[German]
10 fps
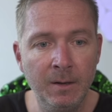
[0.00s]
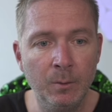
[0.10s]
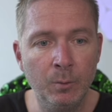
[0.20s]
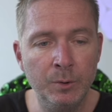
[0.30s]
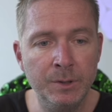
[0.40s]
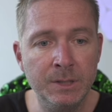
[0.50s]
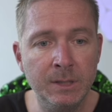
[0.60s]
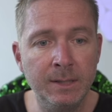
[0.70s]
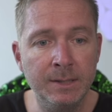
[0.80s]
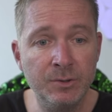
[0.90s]
Und
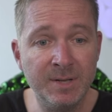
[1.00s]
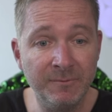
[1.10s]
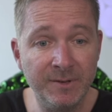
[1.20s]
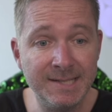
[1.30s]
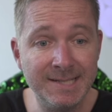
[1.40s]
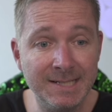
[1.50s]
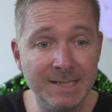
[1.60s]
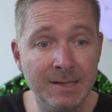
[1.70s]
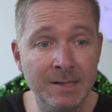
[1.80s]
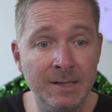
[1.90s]
äh, zusammenfassend
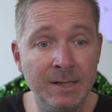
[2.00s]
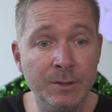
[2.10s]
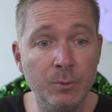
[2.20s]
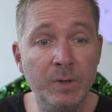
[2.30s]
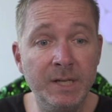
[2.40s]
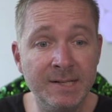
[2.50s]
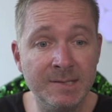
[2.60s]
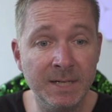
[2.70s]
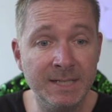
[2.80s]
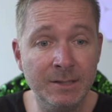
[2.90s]
sagt äh, LTO hier, das
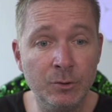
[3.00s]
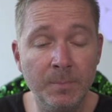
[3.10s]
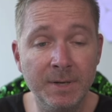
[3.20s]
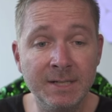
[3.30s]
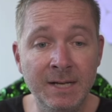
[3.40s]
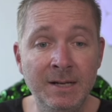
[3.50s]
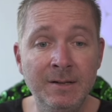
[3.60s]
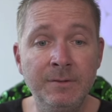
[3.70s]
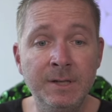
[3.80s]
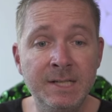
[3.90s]
Magazin Kompakt werde